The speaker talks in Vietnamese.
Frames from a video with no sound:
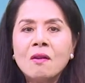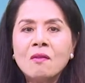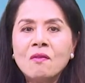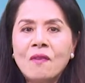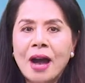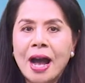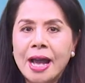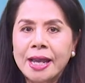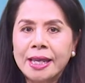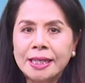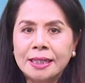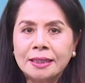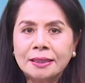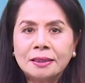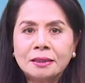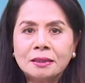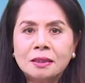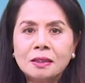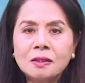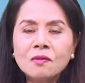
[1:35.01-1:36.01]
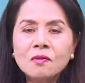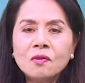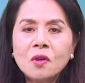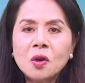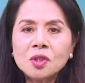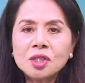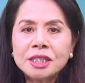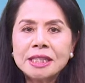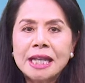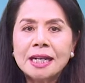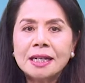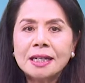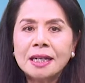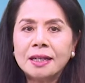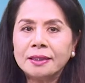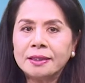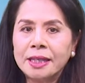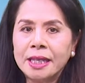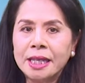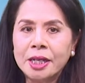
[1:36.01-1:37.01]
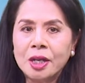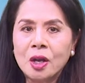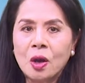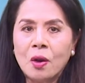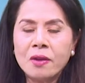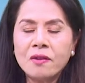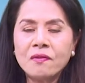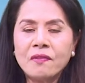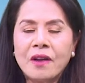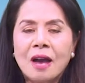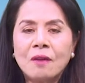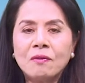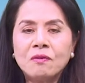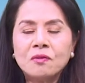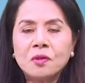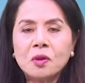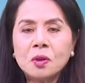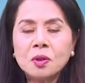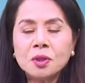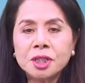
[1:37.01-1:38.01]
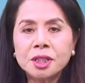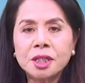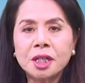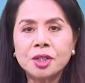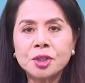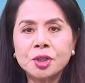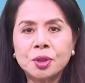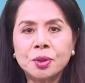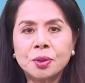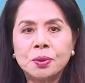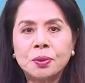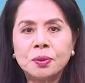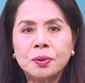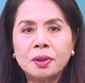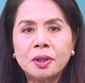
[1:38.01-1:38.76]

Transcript: và hiển tướng vô sắc thì nói Pháp vô sở trụ.